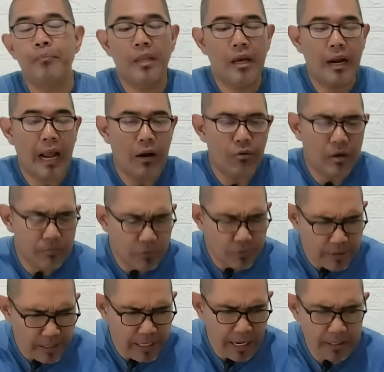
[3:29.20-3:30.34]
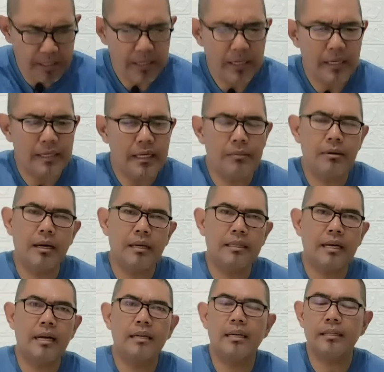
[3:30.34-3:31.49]
Lalu kemudian dia
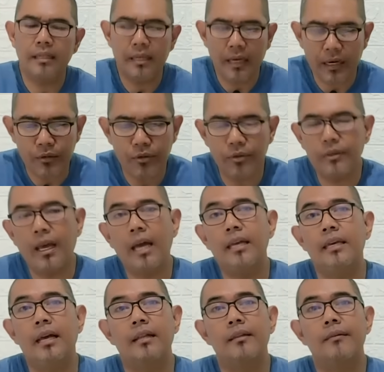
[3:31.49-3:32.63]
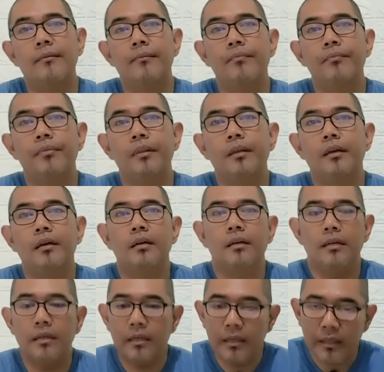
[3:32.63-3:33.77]
mengatakan ketika duduk tahiyat.
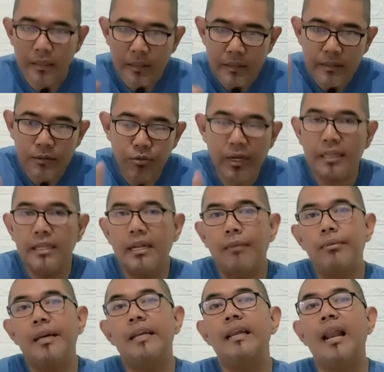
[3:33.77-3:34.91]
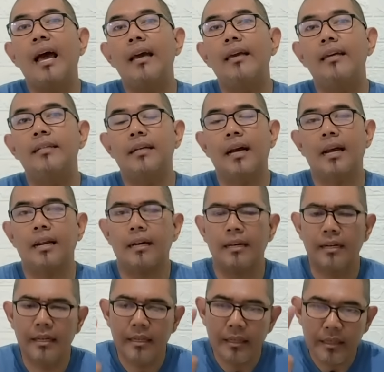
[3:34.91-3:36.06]
Sudah tidak begini lagi sekarang.
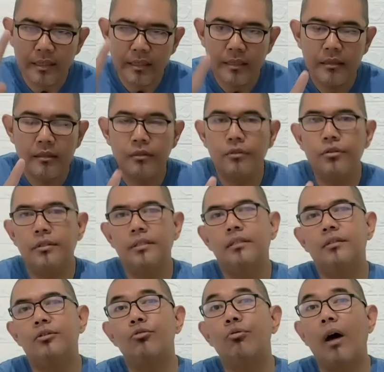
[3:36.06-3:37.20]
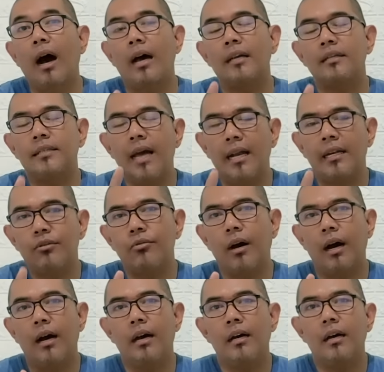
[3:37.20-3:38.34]
Dua, jari
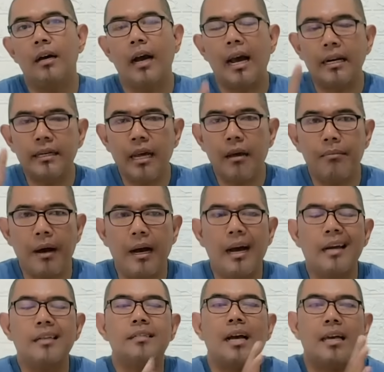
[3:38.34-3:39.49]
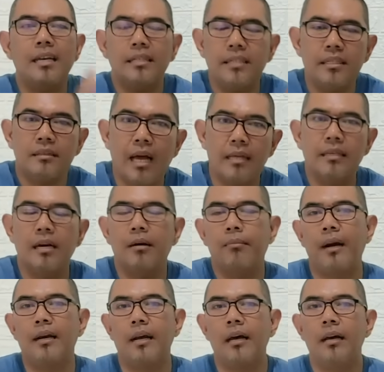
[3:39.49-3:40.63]
dua. Karena apa? Karena saking cintanya
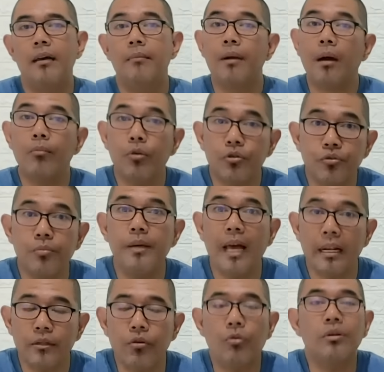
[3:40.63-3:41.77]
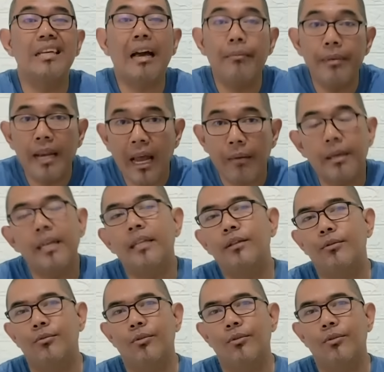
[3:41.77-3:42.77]
kepada Prabowo Subianto. Dia bilang begitu.